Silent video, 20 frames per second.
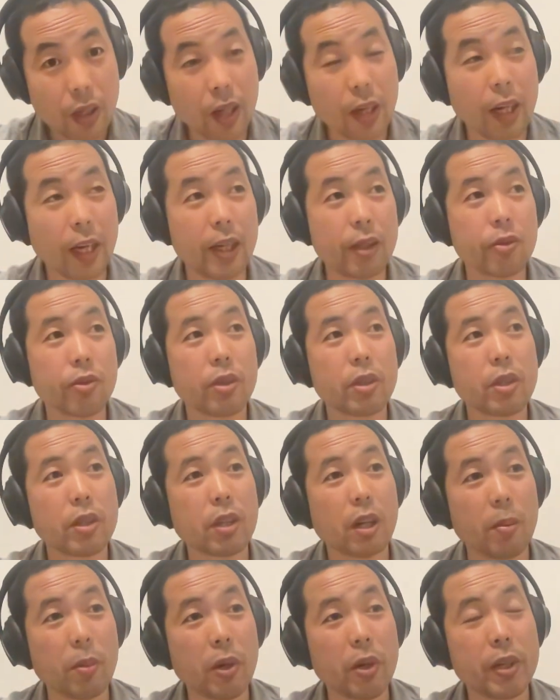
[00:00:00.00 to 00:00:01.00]
但感觉
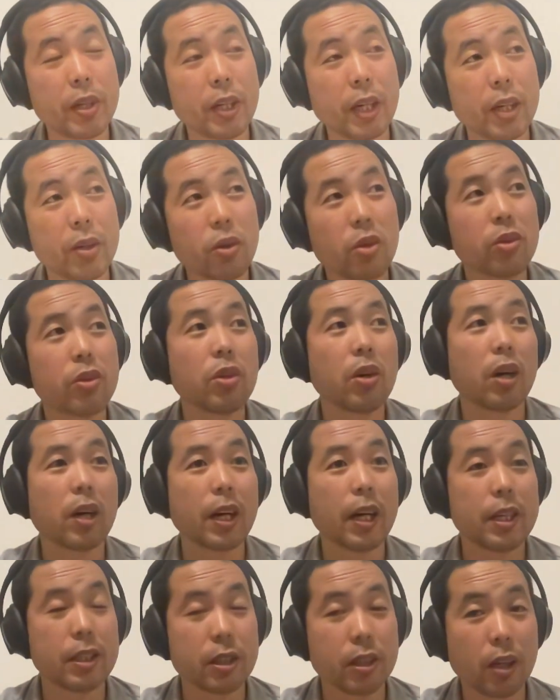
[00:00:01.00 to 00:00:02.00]
这场贸易战又又
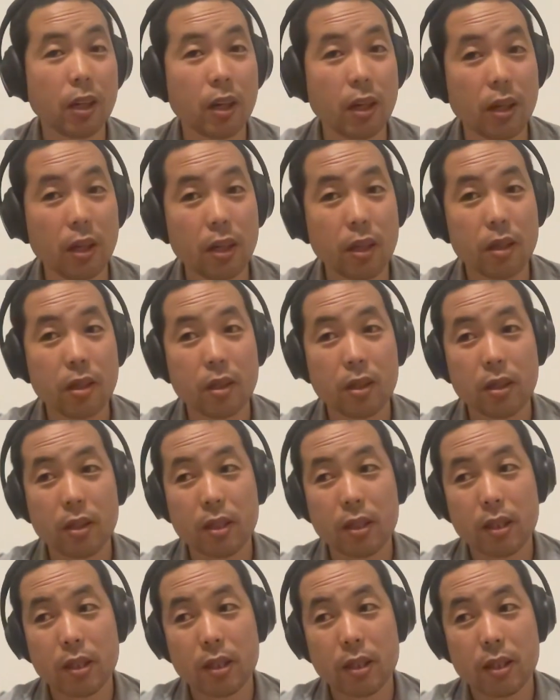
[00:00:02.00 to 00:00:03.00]
要开始了啊，
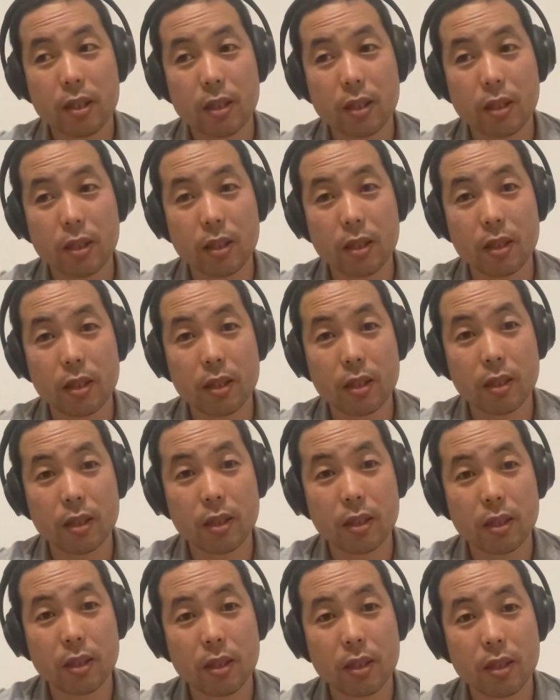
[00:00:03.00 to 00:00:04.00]
嗯，
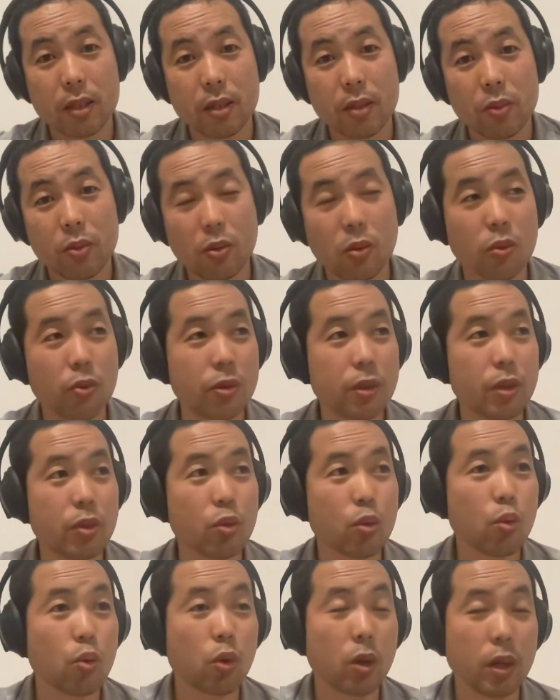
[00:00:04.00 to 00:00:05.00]
我估计
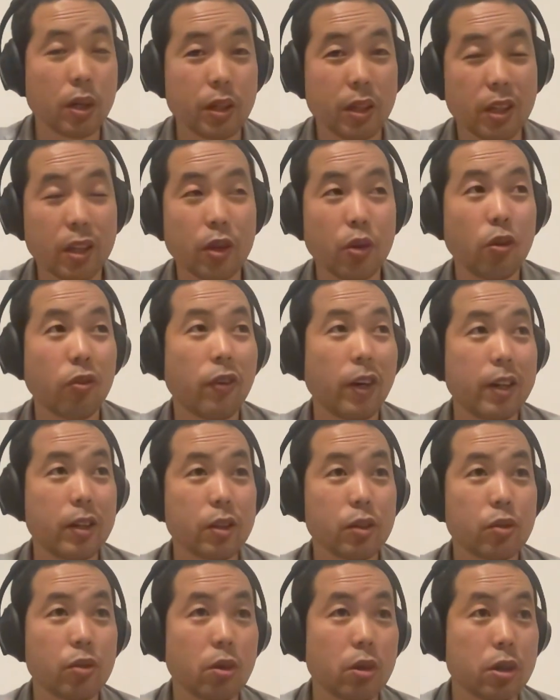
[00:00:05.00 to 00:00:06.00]
中国也得有
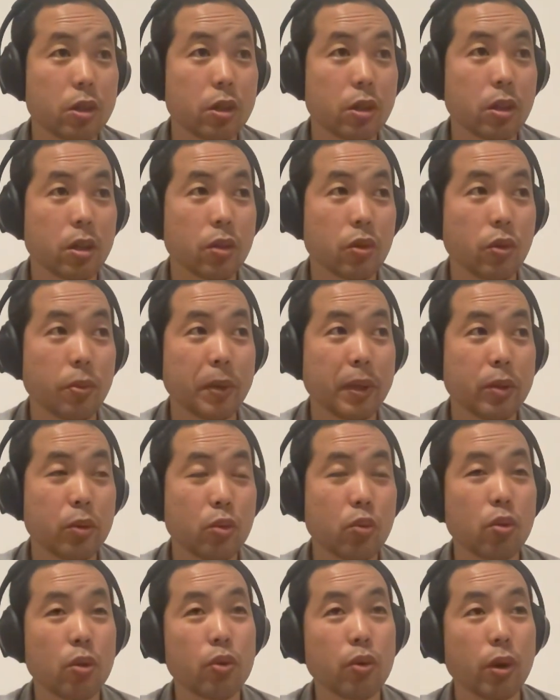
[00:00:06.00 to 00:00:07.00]
反制措施，对吧？
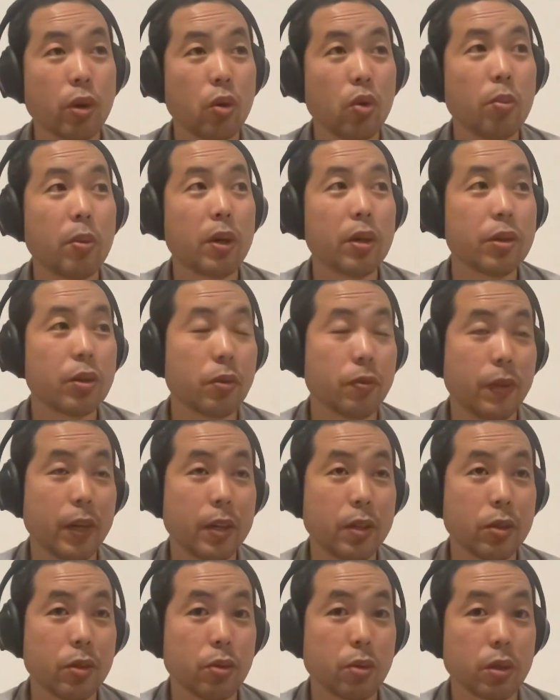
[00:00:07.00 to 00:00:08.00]
中国对欧盟有
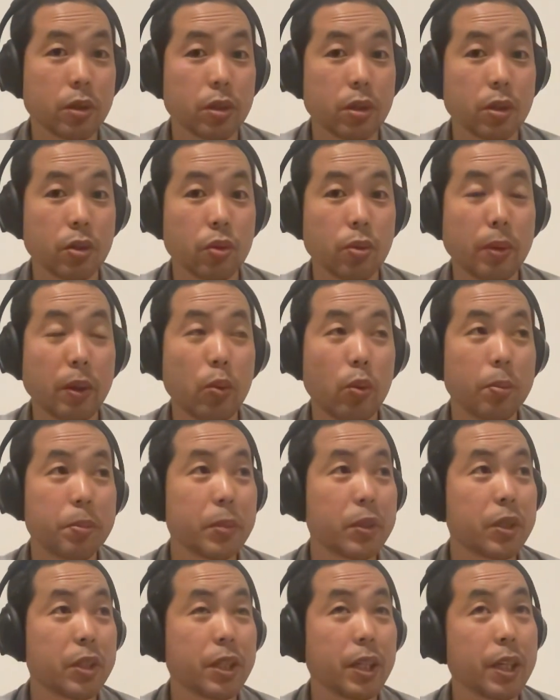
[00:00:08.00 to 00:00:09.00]
反制措施，对吧？我
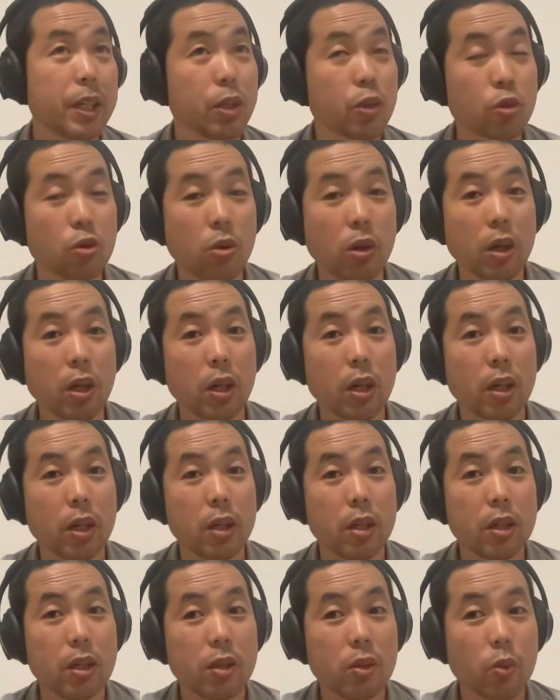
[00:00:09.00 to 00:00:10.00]
们之前也说了，
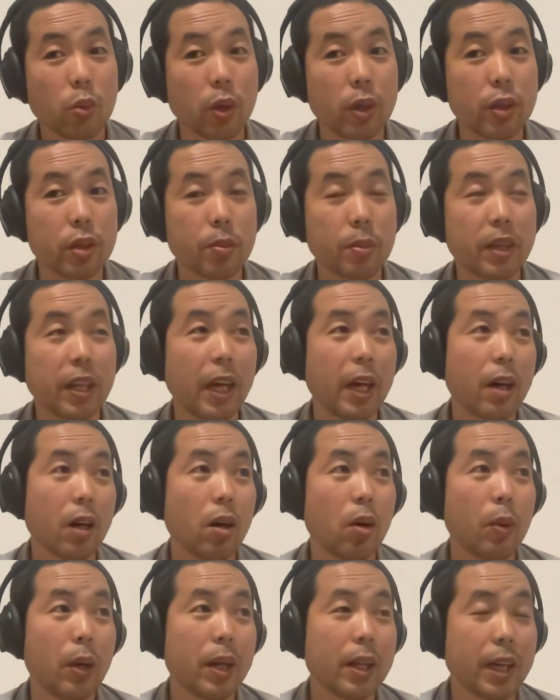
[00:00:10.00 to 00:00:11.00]
关于什么奶
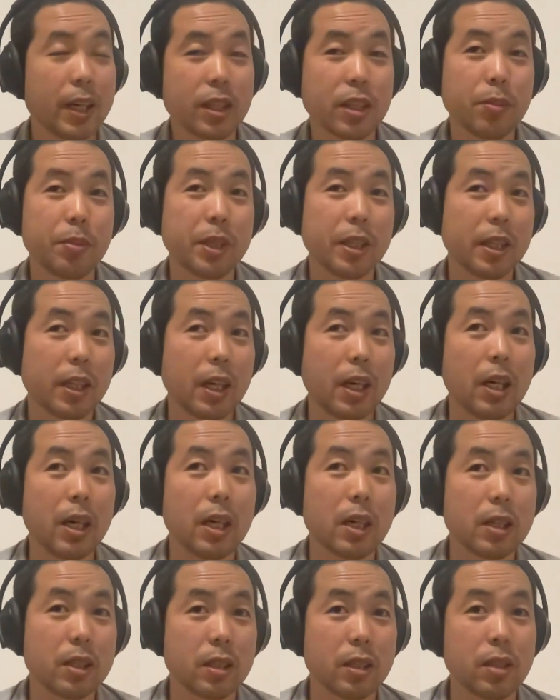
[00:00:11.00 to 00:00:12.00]
酪啊、奶制品
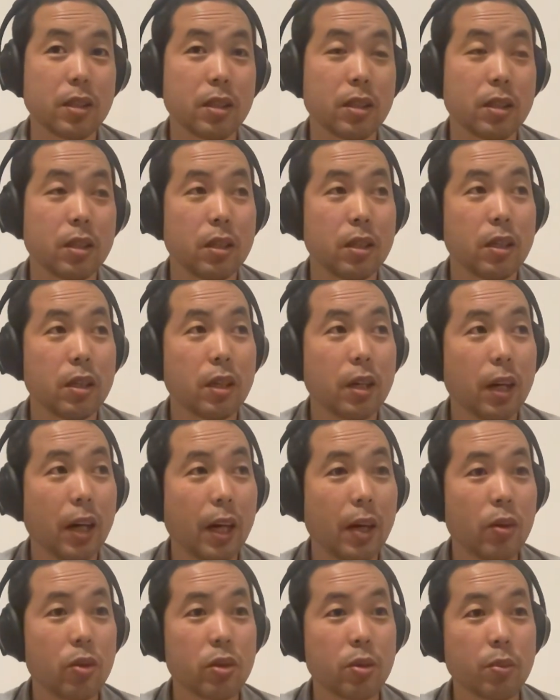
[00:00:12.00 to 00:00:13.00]
啊，甚至
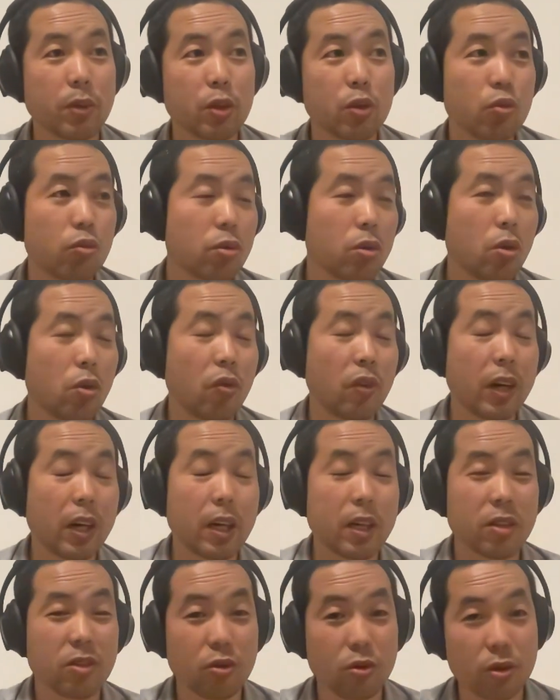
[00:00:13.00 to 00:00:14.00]
还有什么猪肉
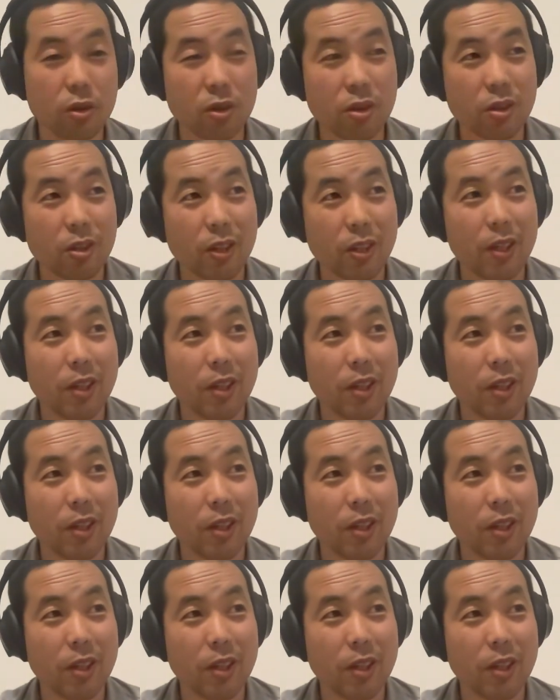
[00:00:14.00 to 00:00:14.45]
啊，对，